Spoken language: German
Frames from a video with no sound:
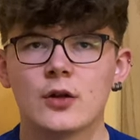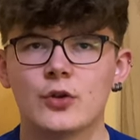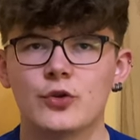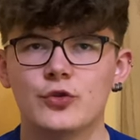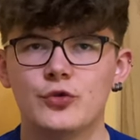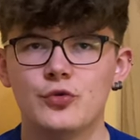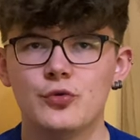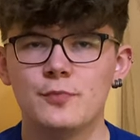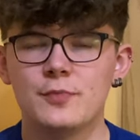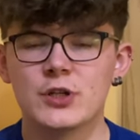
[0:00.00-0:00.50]

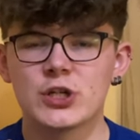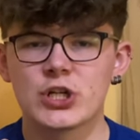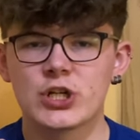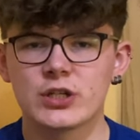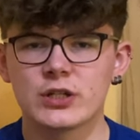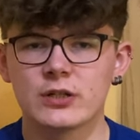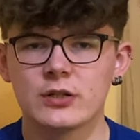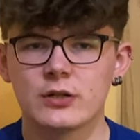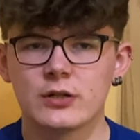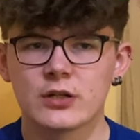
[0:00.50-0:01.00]

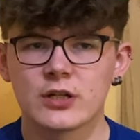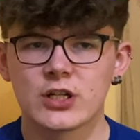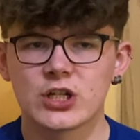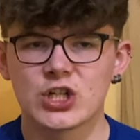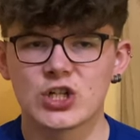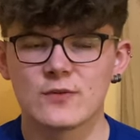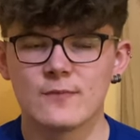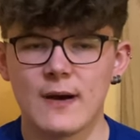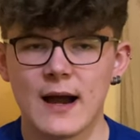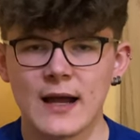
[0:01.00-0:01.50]
typischen
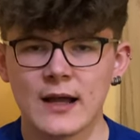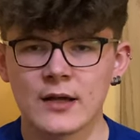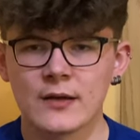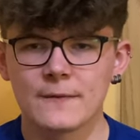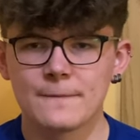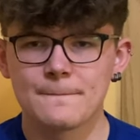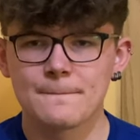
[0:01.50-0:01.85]
Geschmack.